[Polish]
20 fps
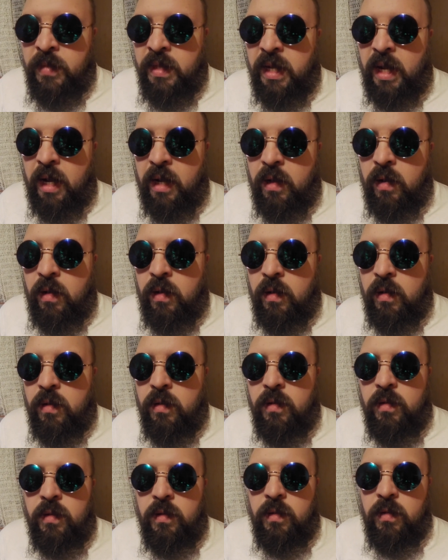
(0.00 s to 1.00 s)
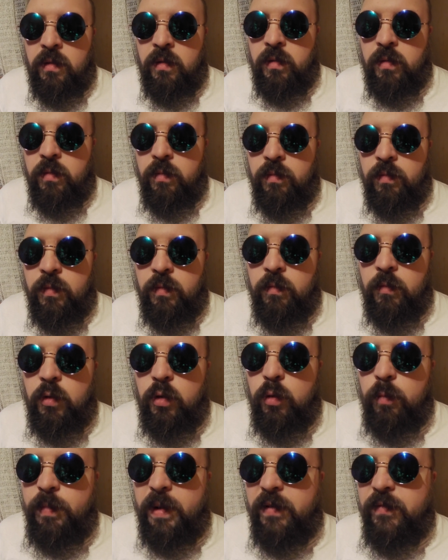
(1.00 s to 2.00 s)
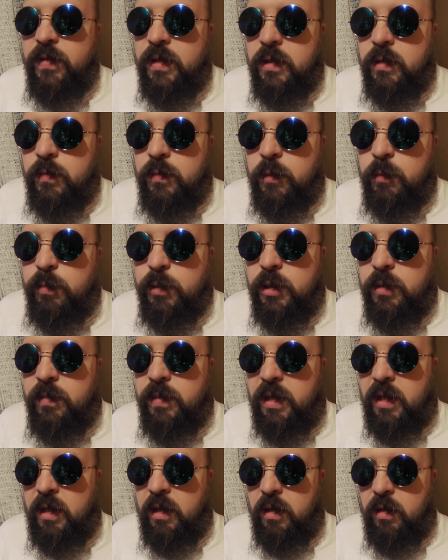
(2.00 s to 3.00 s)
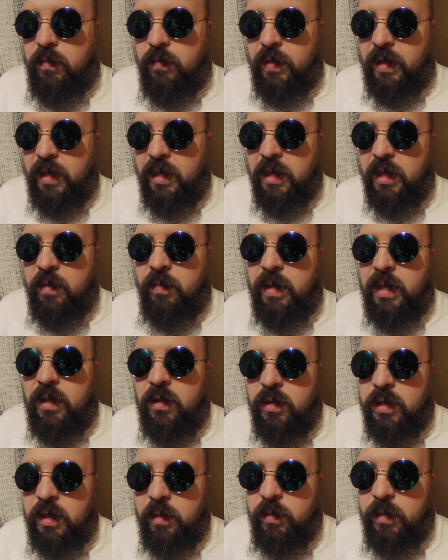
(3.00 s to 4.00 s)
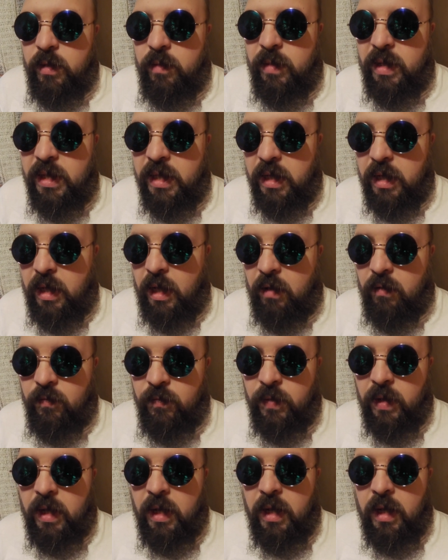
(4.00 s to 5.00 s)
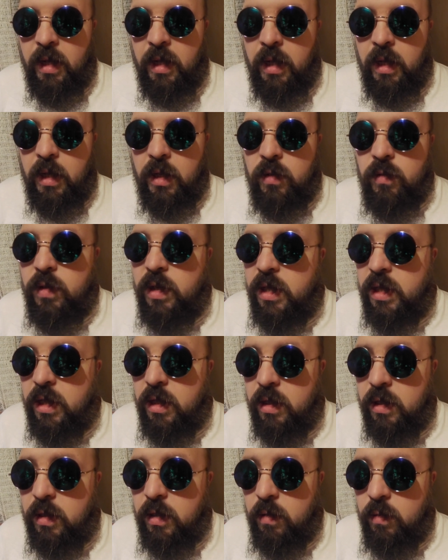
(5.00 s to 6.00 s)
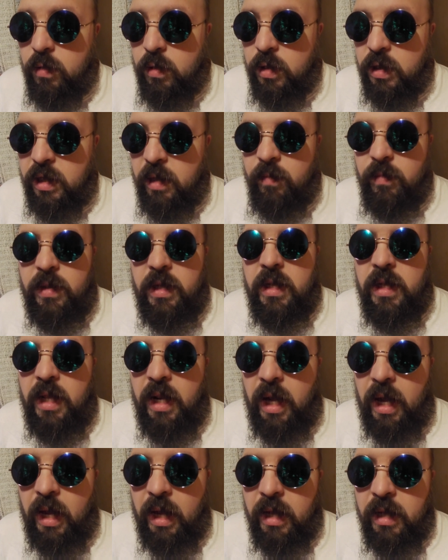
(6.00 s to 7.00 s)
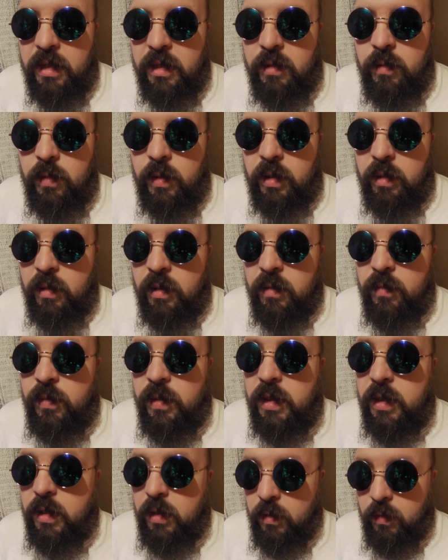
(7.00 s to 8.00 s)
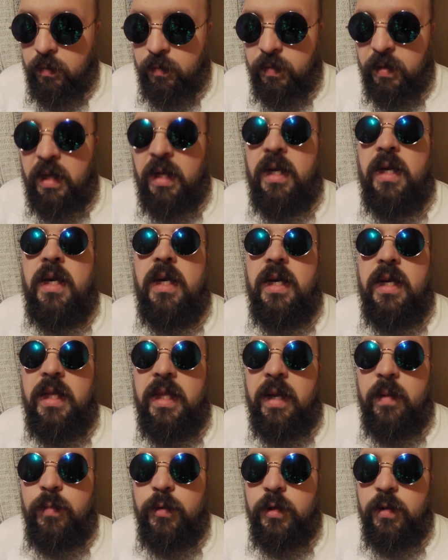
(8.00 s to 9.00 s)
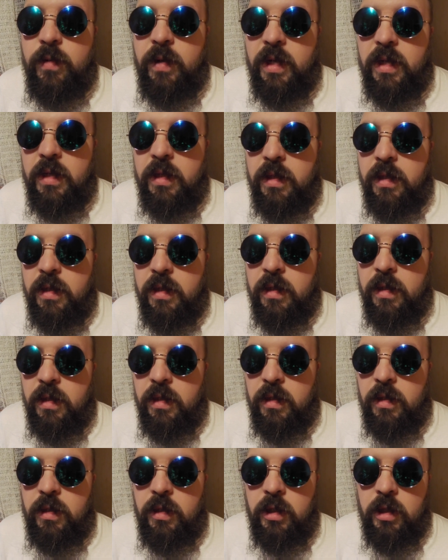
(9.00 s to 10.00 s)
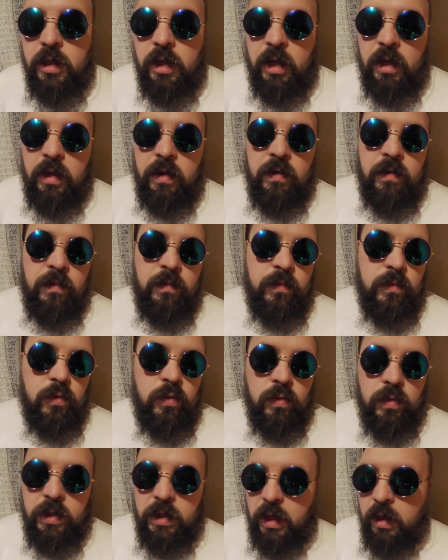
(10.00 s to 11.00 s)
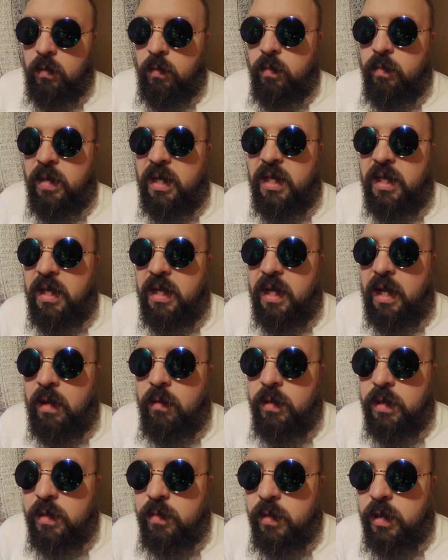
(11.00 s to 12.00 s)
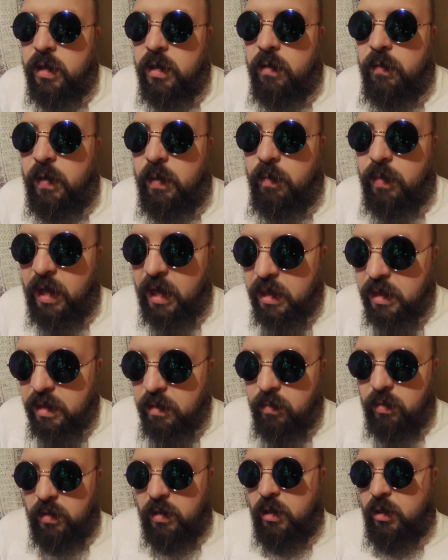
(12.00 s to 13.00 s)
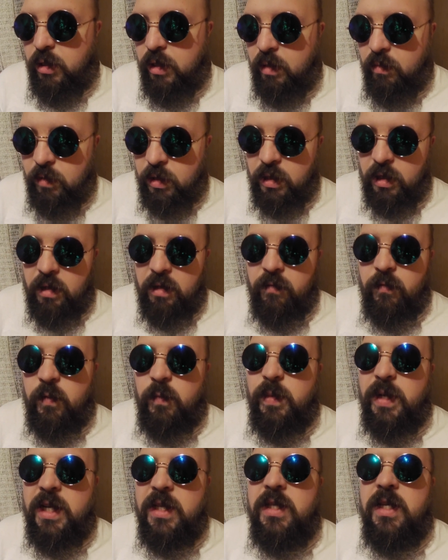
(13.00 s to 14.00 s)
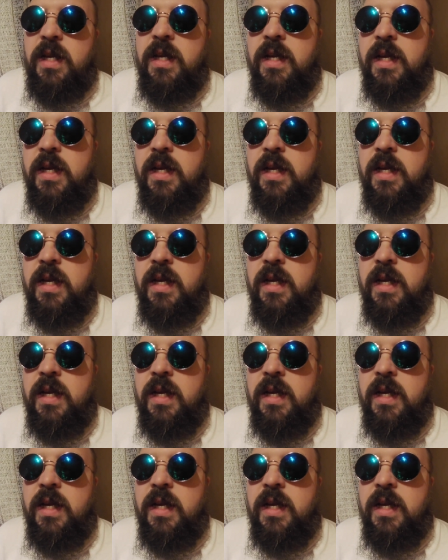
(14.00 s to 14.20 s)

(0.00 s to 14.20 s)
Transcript: jako grupa widzów uprzywilejowanych ma dostęp do materiałów, które nie są dostępne dla zwykłych widzów. Na przykład y, dzisiaj wrzucę materiały z mojej nowej pracy, bo zacząłem dzisiaj nową pracę,